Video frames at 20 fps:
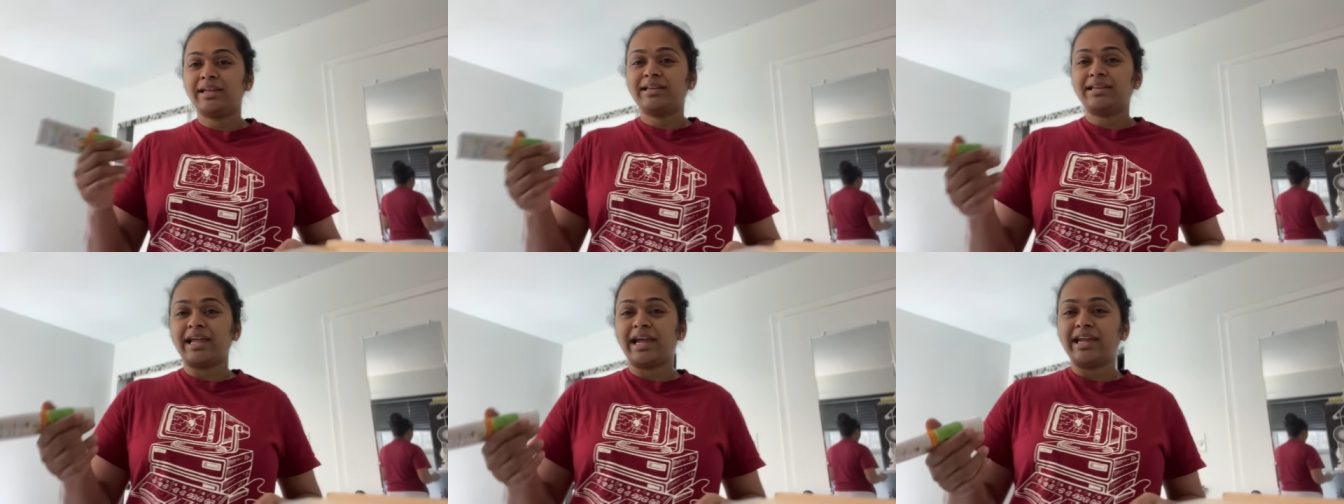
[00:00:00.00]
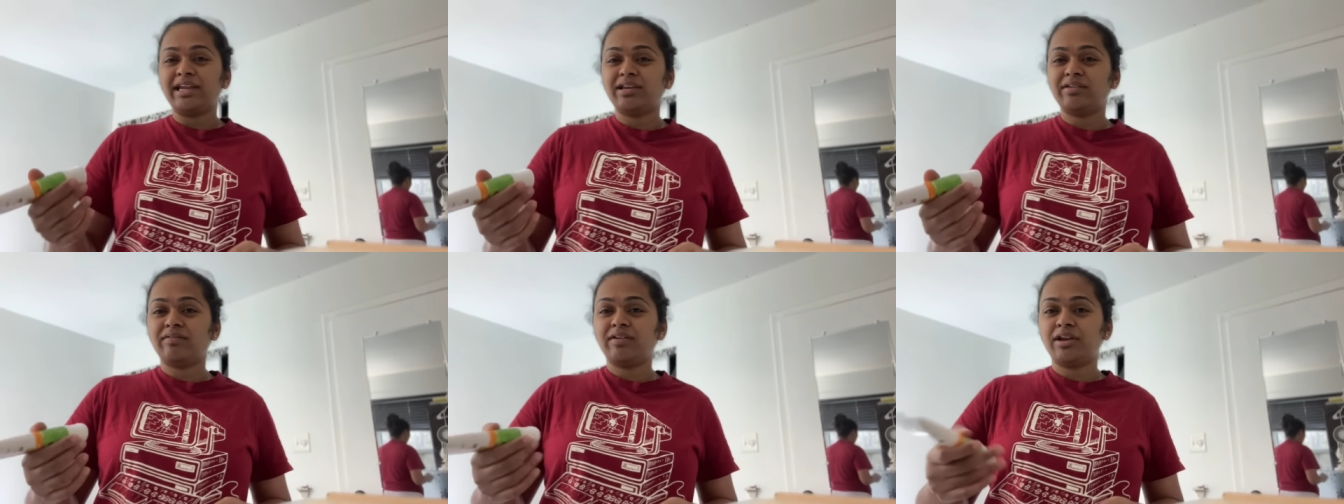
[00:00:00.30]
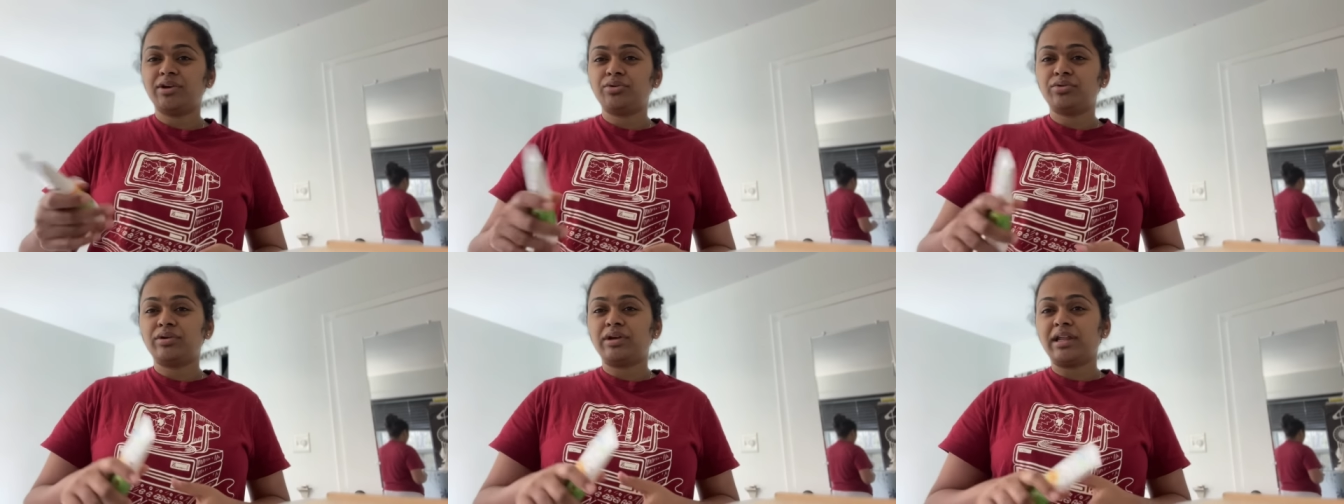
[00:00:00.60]
లైట్
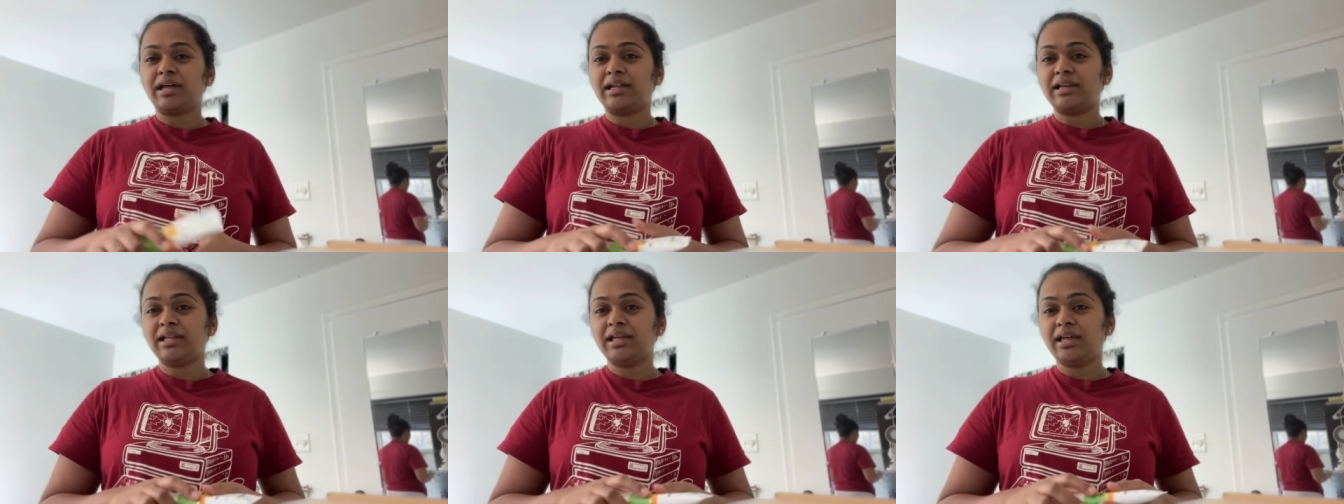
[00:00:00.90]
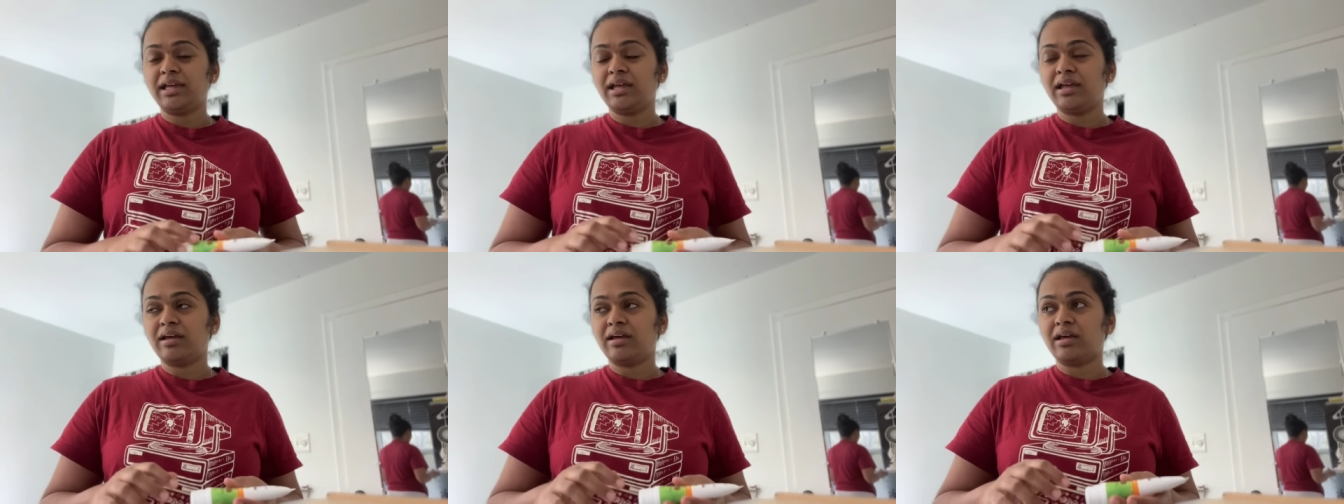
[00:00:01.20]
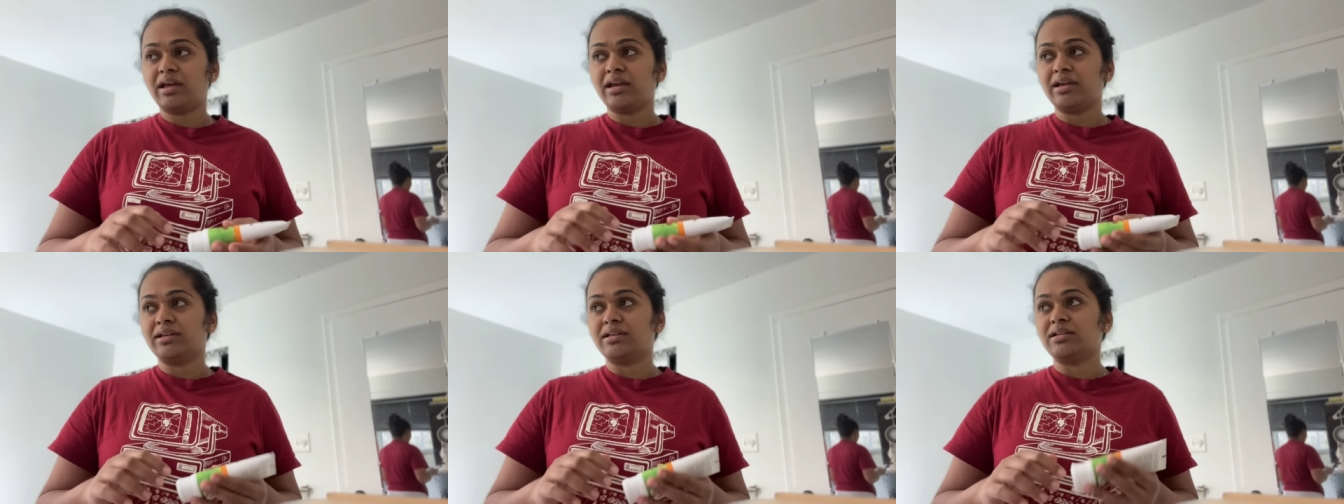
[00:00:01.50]
వెయిట్ ఉండాలి
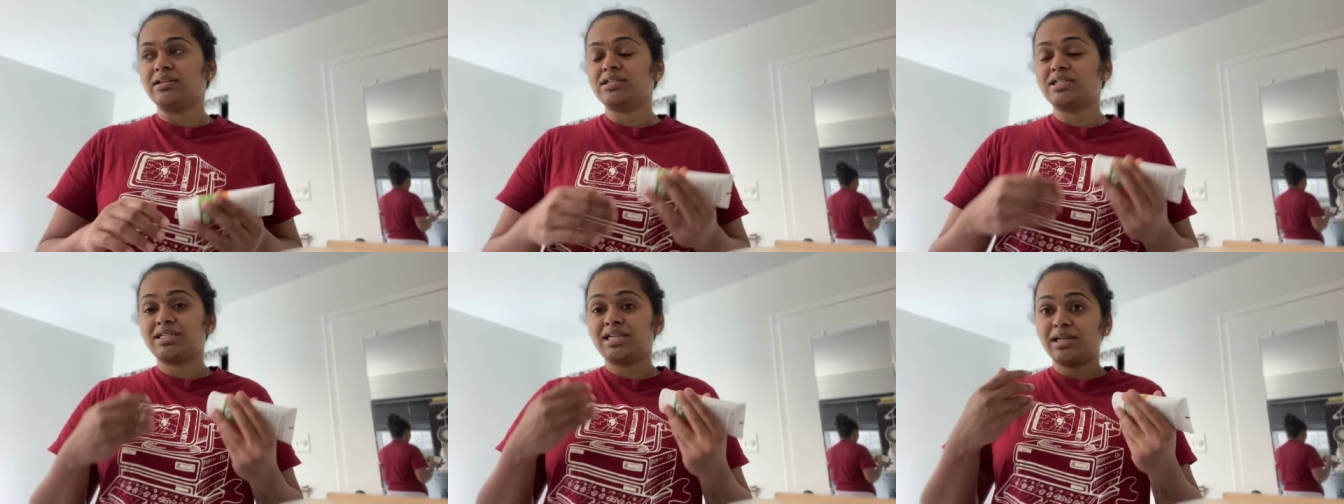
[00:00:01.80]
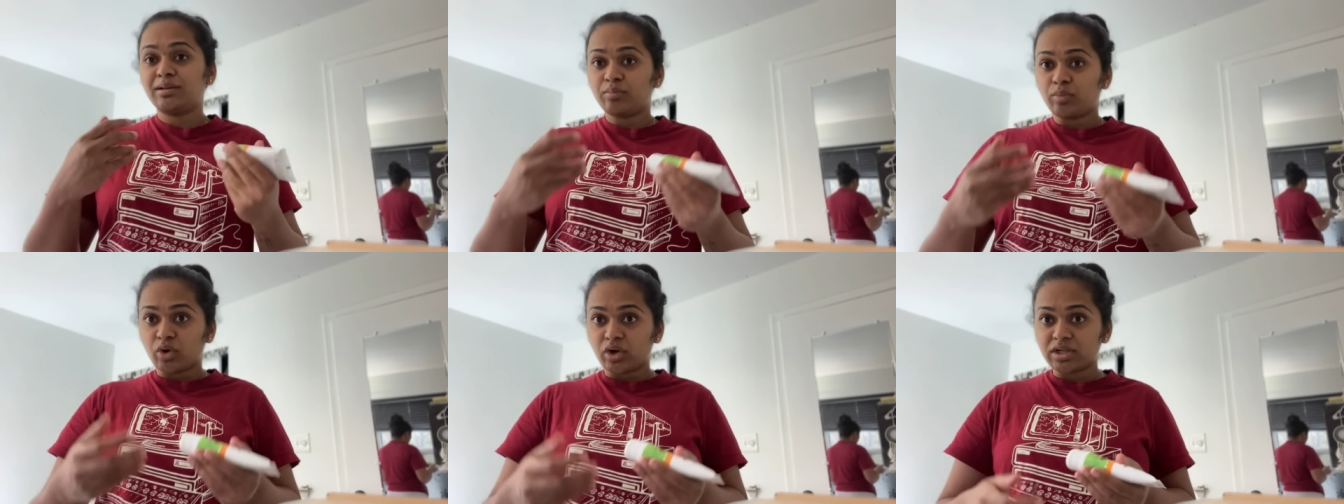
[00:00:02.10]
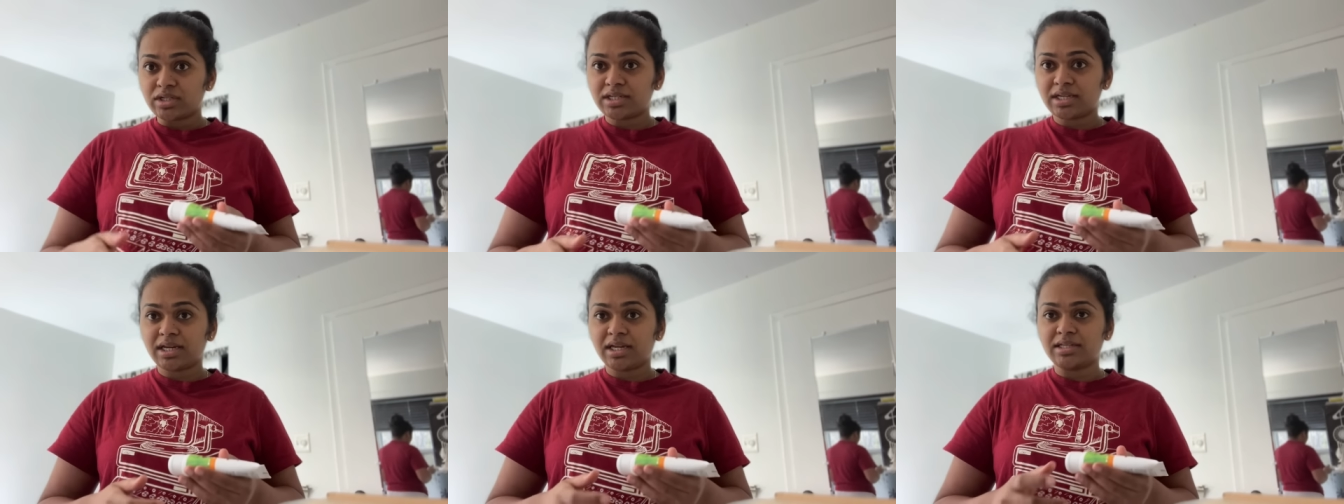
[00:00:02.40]
అండ్ స్టిల్
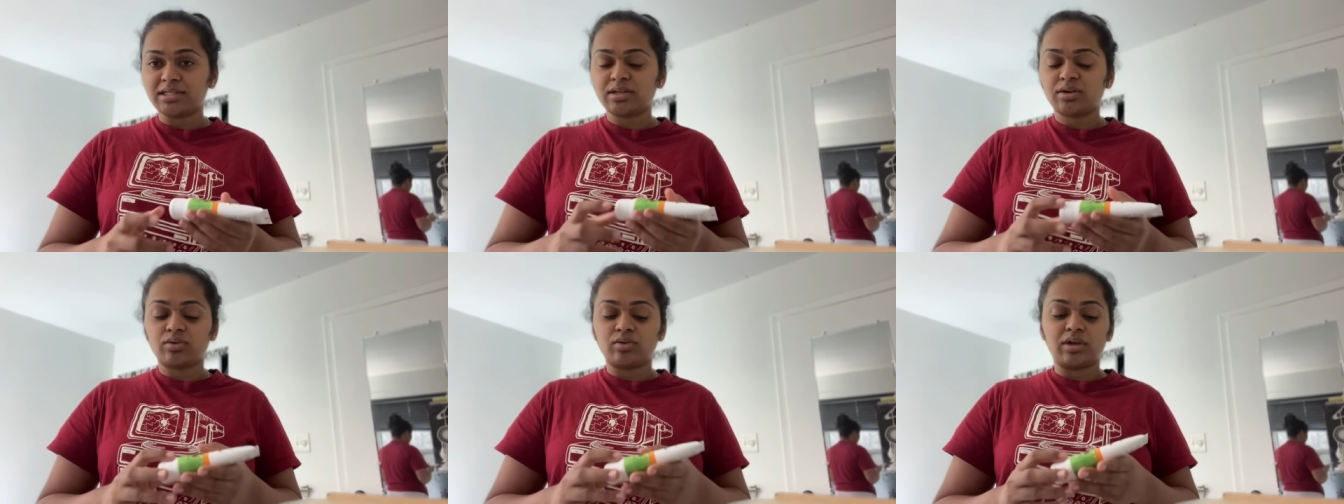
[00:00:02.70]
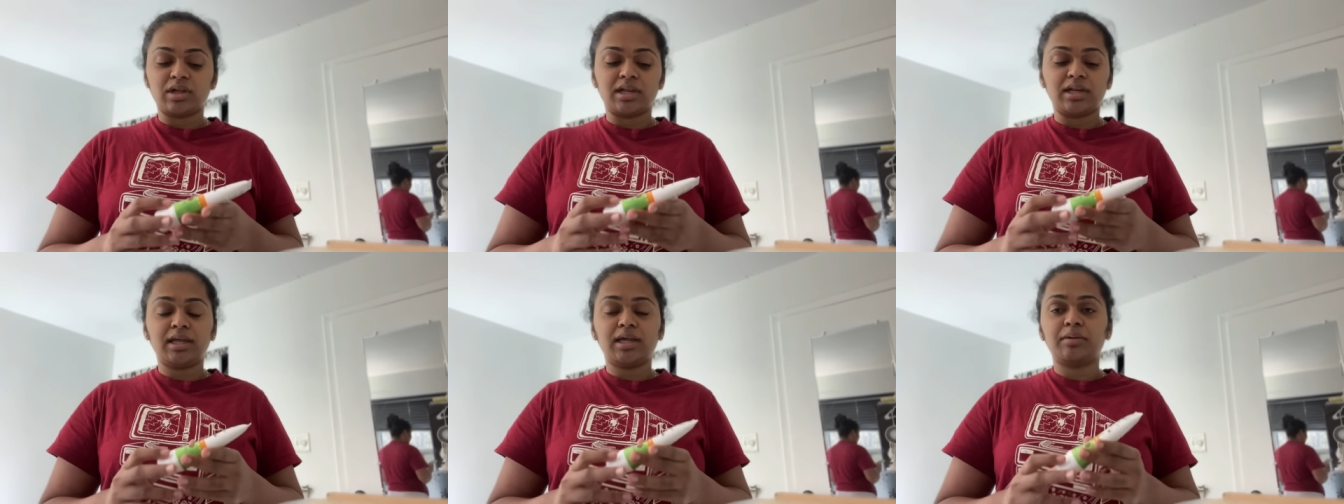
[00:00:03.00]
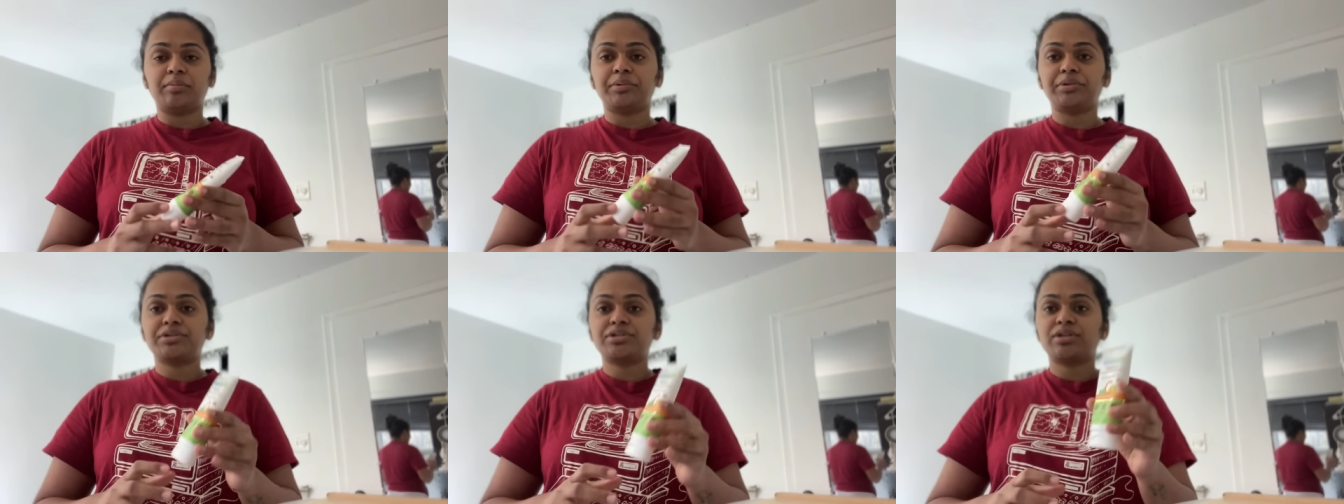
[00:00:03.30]
మాయిశ్చరైజింగ్ ఉండాలి
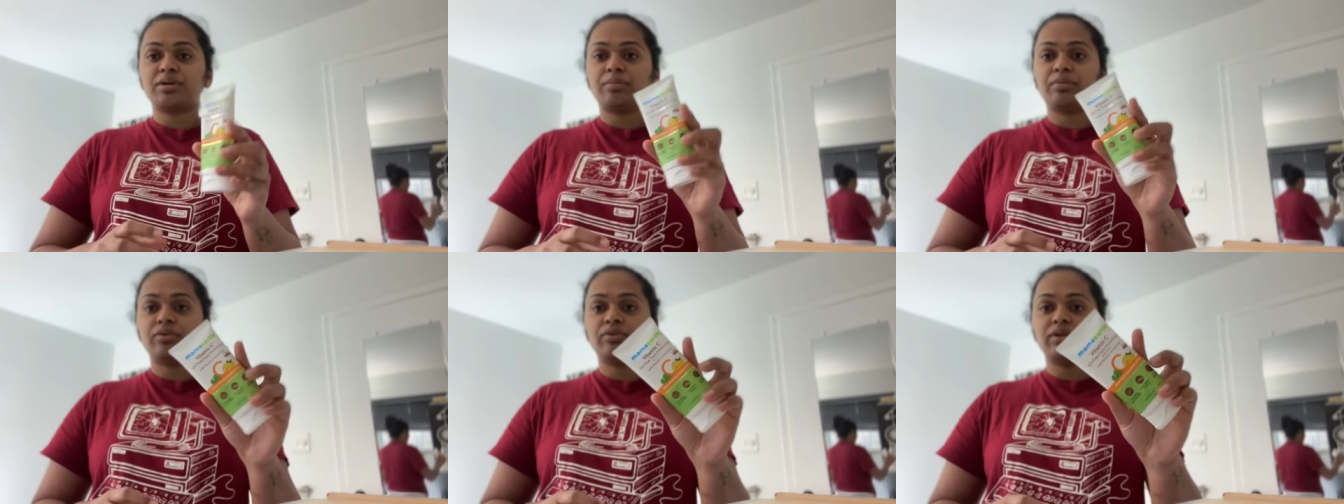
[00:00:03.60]
అనిపించినప్పుడు